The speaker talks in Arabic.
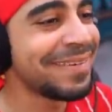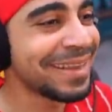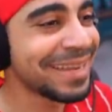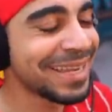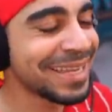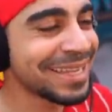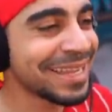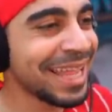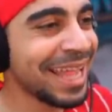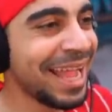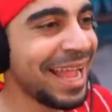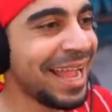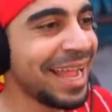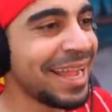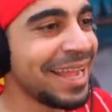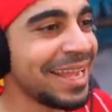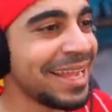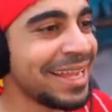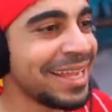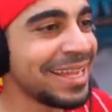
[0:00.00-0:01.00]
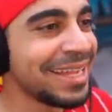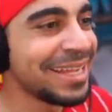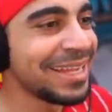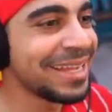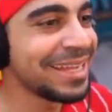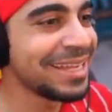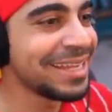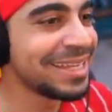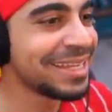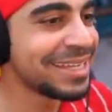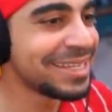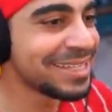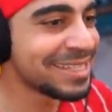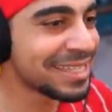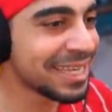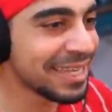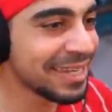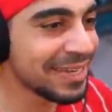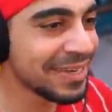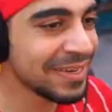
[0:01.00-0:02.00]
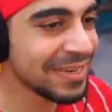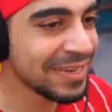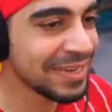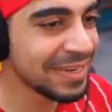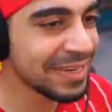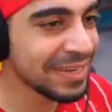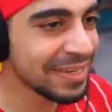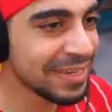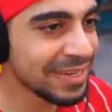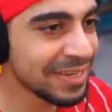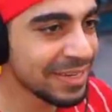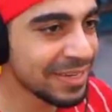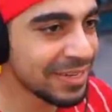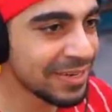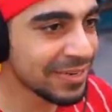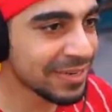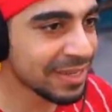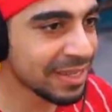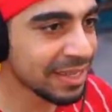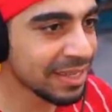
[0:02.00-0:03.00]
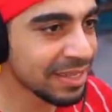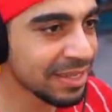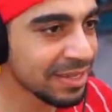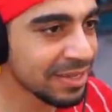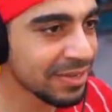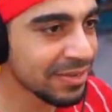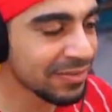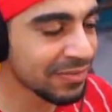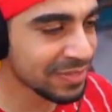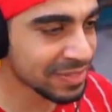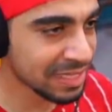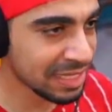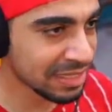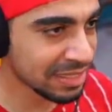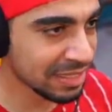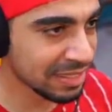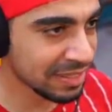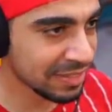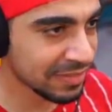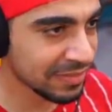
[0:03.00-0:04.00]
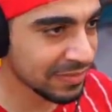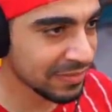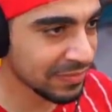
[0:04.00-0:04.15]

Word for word: والله طاح زين اوكي وصلت هني